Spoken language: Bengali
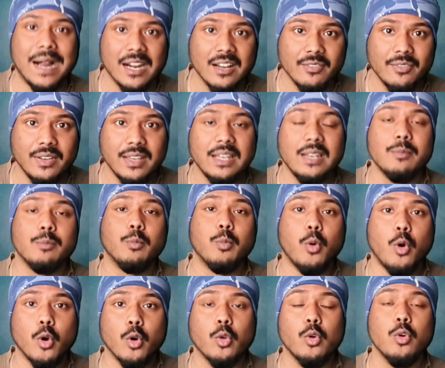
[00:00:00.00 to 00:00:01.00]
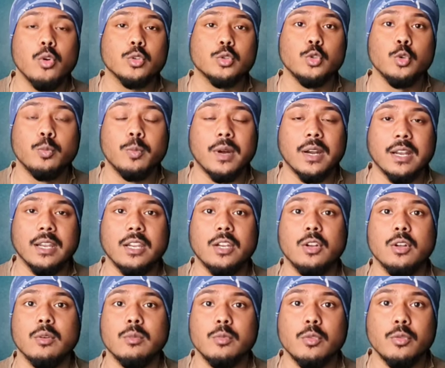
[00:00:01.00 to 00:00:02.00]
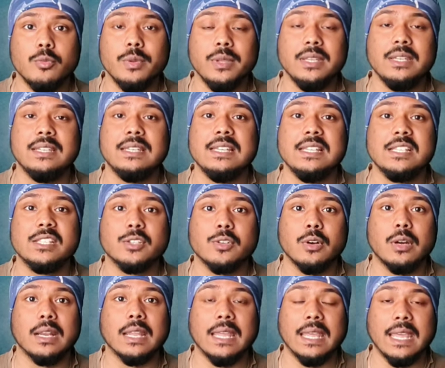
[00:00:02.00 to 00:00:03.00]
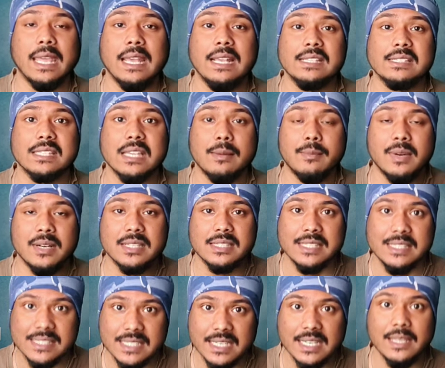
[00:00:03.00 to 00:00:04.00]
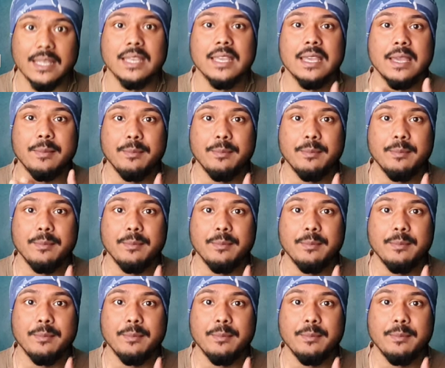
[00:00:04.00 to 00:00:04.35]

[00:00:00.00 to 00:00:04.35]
মার্বেল বড় সুপার হিরো মুভি রিলিজ করে এই সামার সিজনে